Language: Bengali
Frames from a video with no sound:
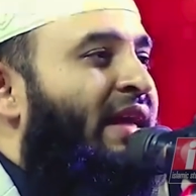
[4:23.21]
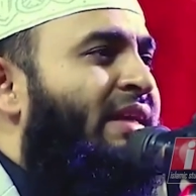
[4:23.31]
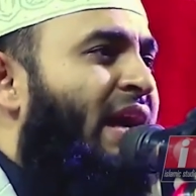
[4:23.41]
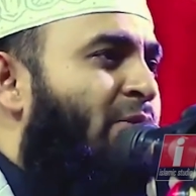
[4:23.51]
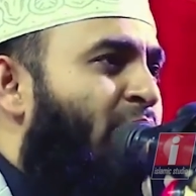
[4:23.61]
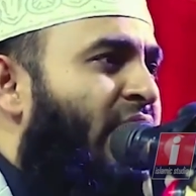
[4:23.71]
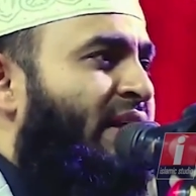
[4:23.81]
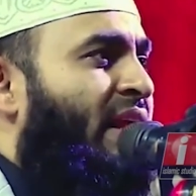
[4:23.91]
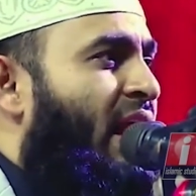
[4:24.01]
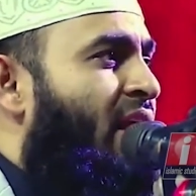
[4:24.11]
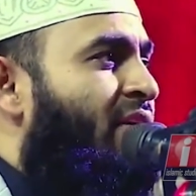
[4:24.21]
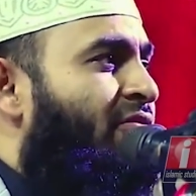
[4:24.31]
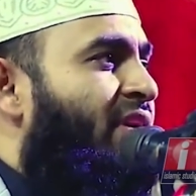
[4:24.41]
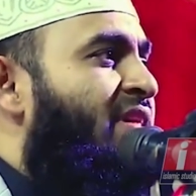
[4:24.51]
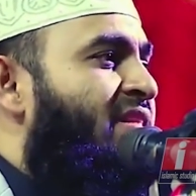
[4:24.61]
একটার পর একটা
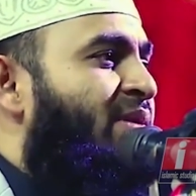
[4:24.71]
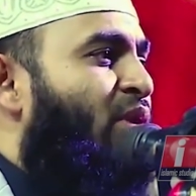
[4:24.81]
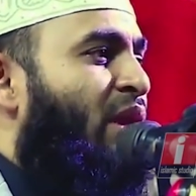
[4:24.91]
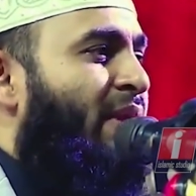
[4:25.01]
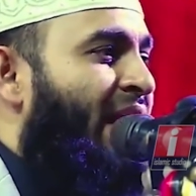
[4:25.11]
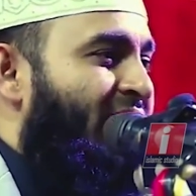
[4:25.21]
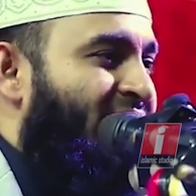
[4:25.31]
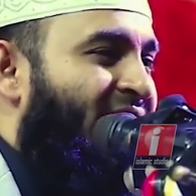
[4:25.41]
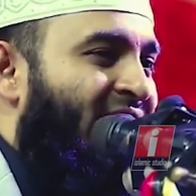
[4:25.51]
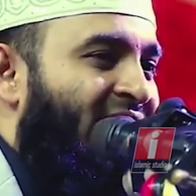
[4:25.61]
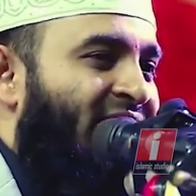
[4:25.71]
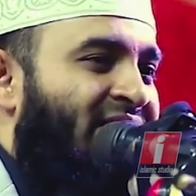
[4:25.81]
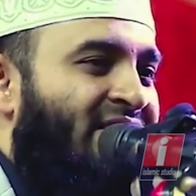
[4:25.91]
ফিরিস্তি বলে বেড়ায় আছে না নাই